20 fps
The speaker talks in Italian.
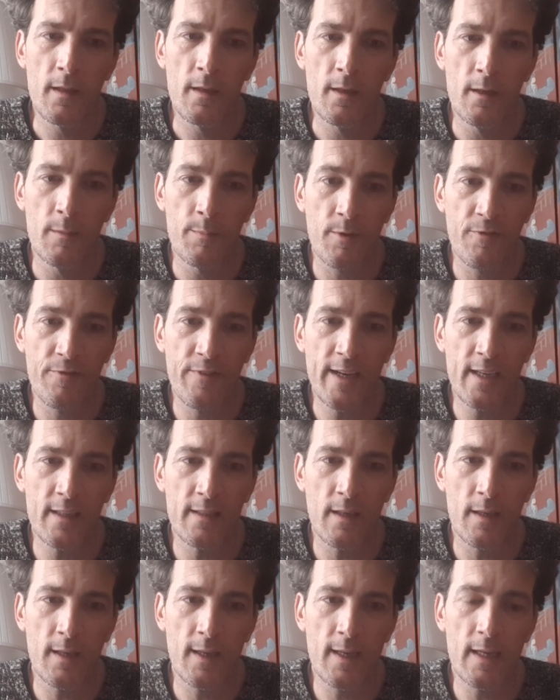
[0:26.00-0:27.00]
Il
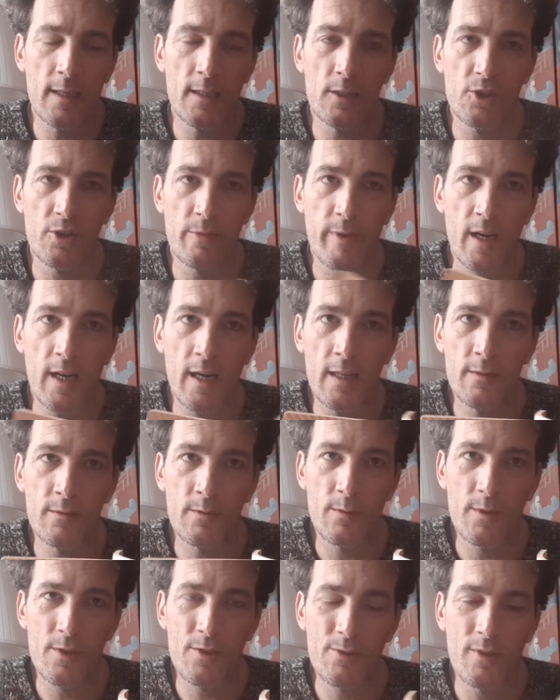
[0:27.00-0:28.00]
profeta di Khalil Gibran,
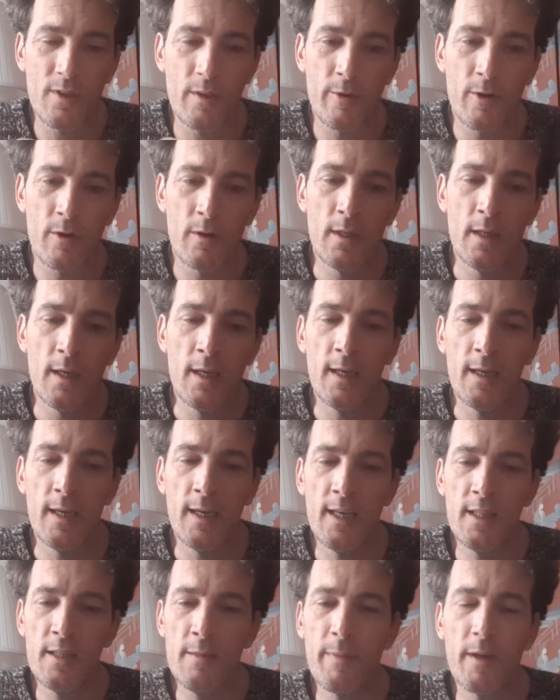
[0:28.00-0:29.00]
questo libro,
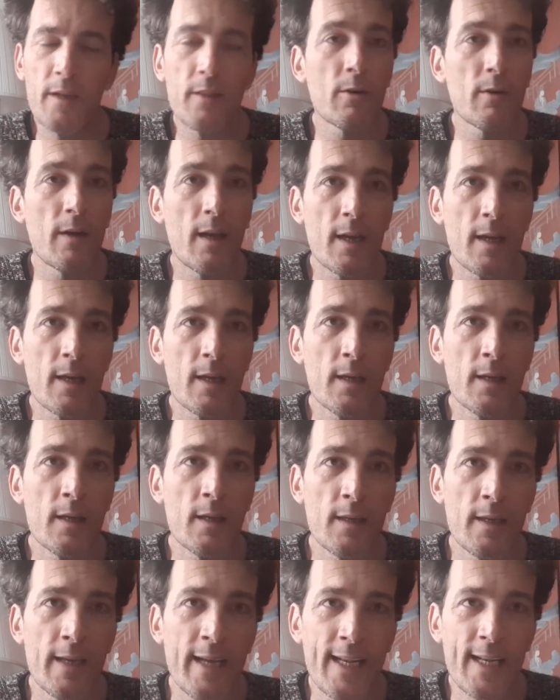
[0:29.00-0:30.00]
ed in particolare
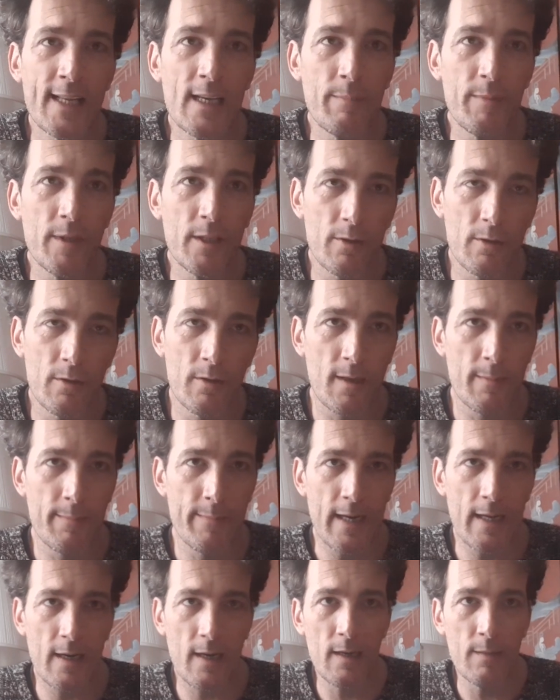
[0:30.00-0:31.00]
eh, è il capitolo che
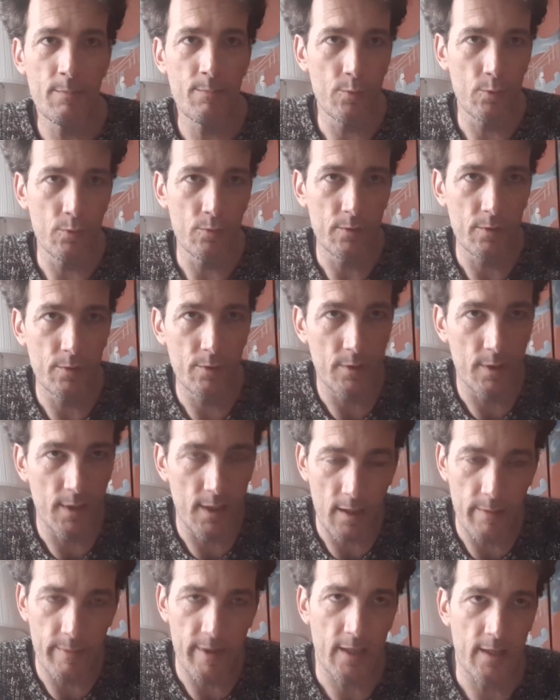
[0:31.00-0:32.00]
parla appunto di
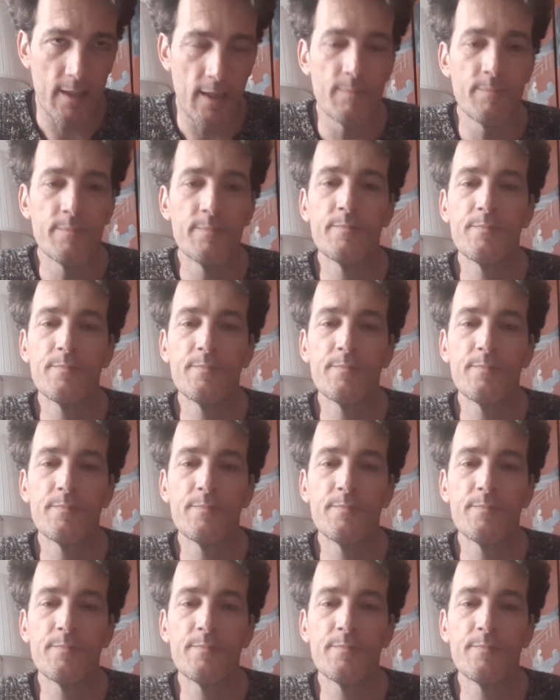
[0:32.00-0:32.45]
libertà.